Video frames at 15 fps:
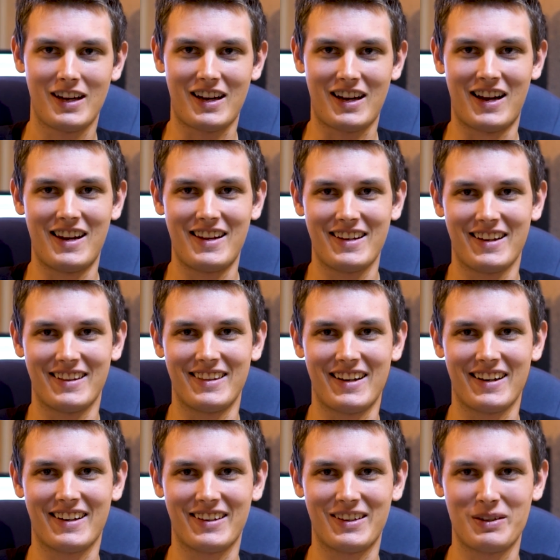ale
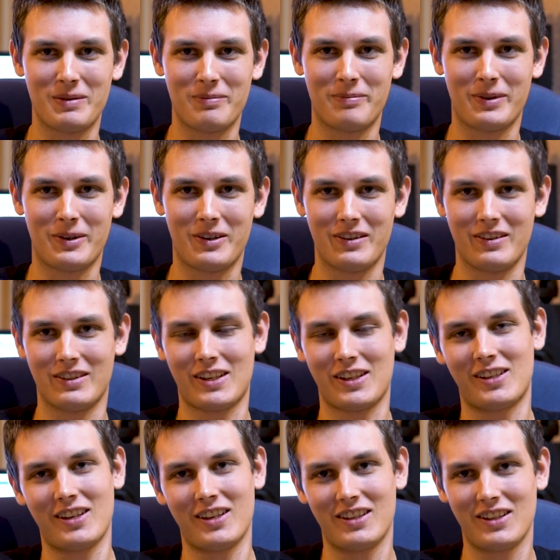jednak y, po
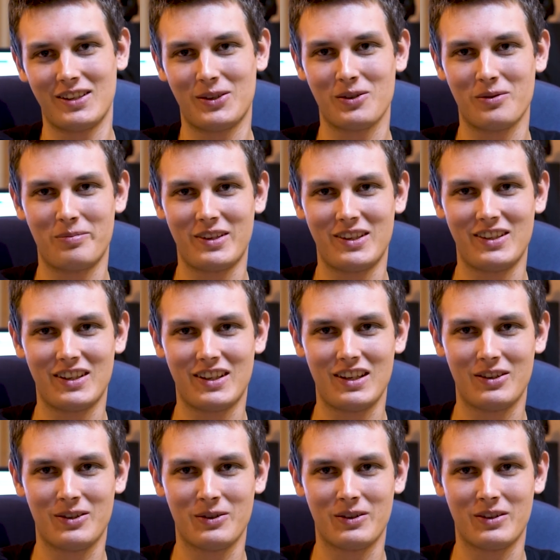zasięgnięciu opinii
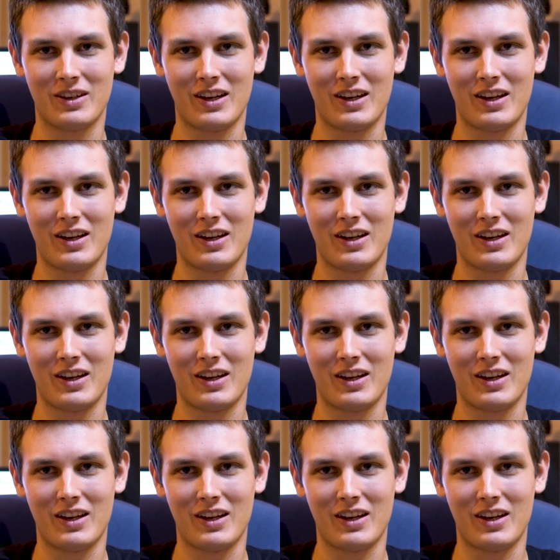kilku